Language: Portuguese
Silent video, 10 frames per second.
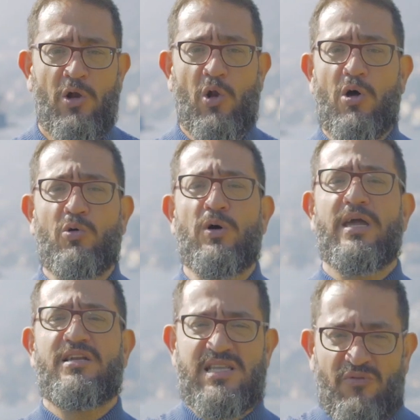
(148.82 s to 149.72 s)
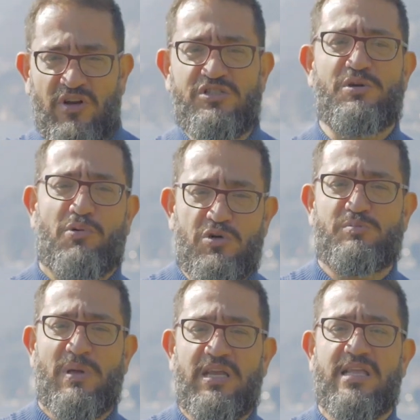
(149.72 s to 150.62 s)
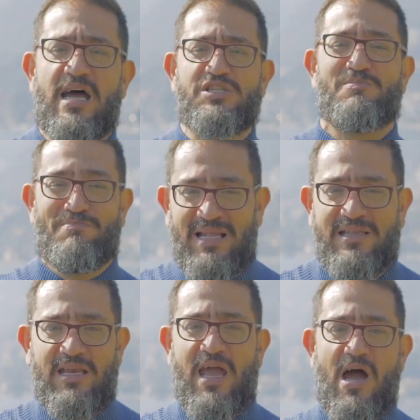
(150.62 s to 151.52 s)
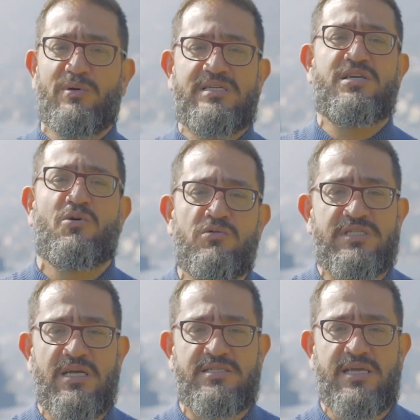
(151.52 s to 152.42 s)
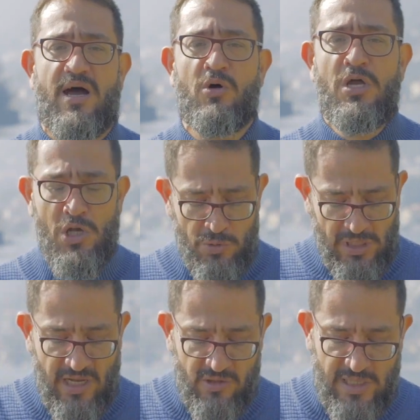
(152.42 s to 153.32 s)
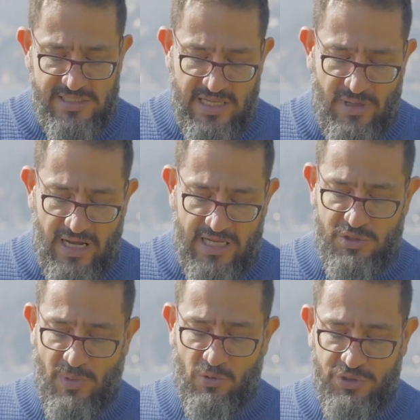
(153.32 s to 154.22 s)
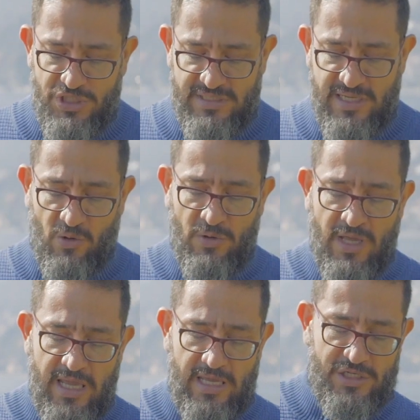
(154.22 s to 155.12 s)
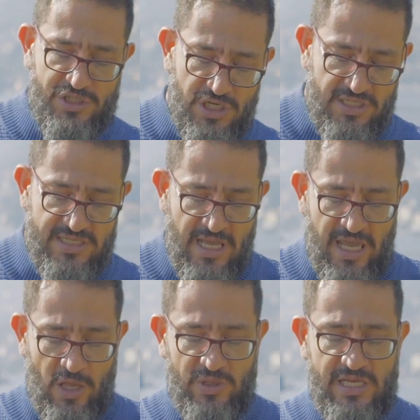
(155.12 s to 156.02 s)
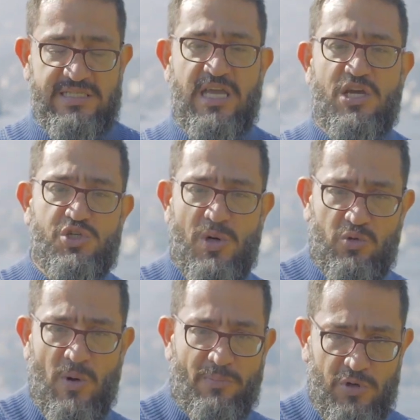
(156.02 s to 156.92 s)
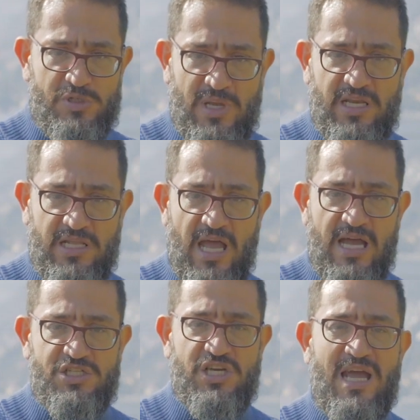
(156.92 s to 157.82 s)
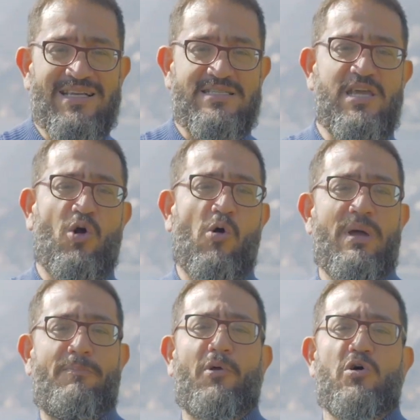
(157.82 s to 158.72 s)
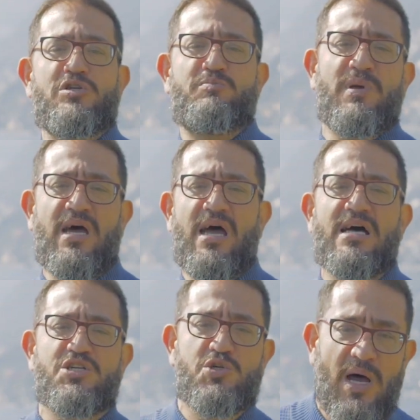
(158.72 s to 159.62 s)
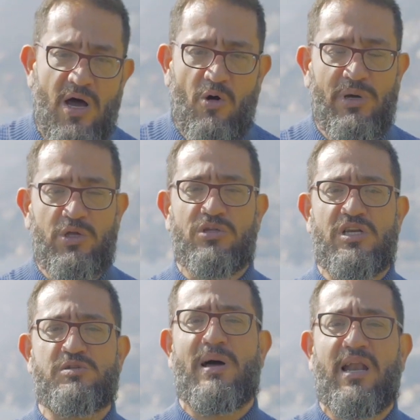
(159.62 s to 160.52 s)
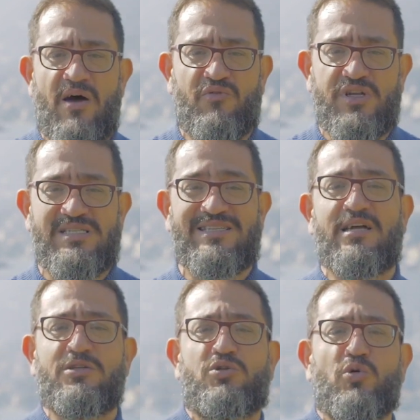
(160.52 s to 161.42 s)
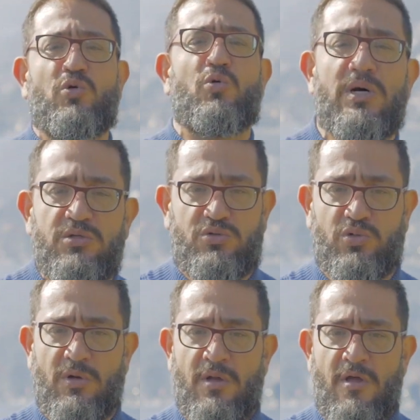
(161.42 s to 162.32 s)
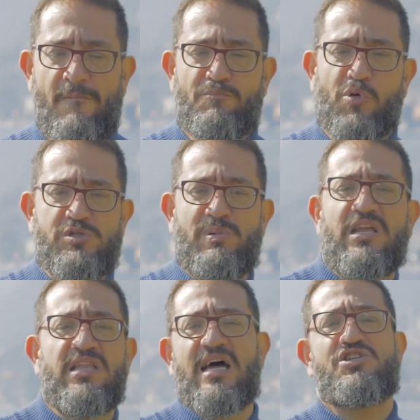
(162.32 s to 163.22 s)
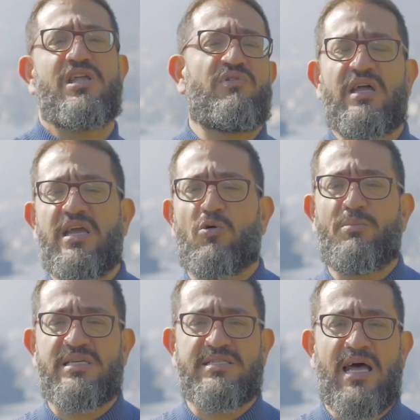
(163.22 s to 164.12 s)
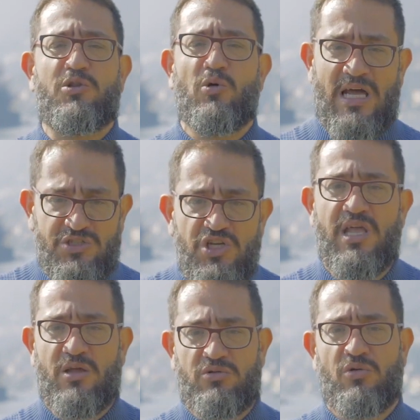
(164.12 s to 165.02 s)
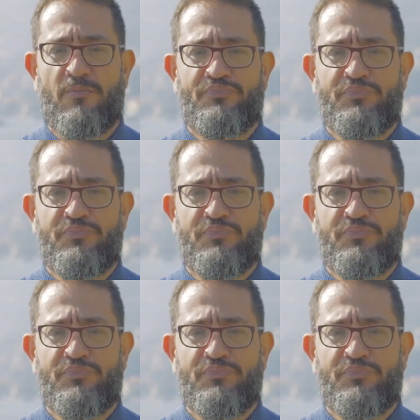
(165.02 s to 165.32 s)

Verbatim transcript: Logo, ele está falando de prosperidade material e circunstancial. No entanto, ele estabelece uma condição. Ele diz: Eu desejo a tua prosperidade, assim como é próspera a sua alma. Em outras palavras, tanto quanto. Prosperidade deveria começar do lado de dentro.